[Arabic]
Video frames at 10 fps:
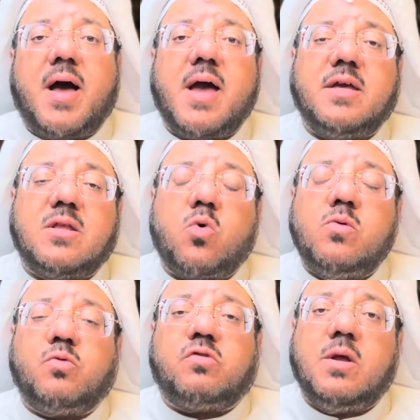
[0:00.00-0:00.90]
عهده
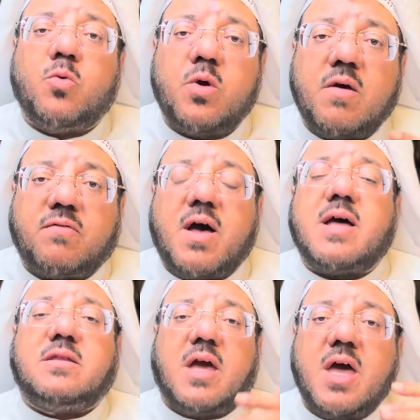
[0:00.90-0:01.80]
المسلمون
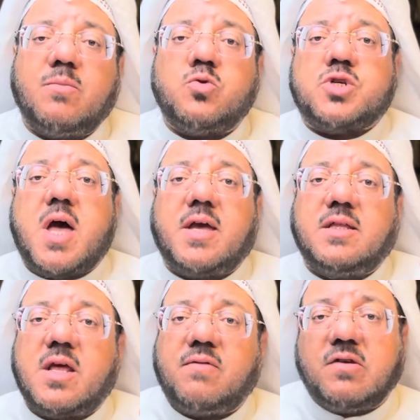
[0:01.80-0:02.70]
فاتحا
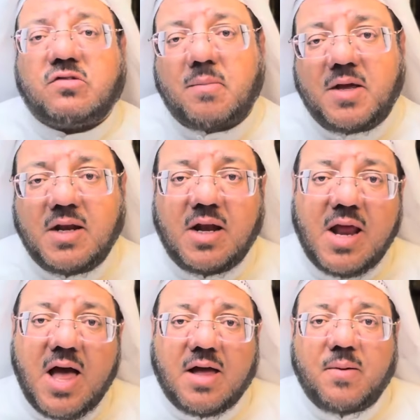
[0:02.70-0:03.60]
مجاهدا في سبيل الله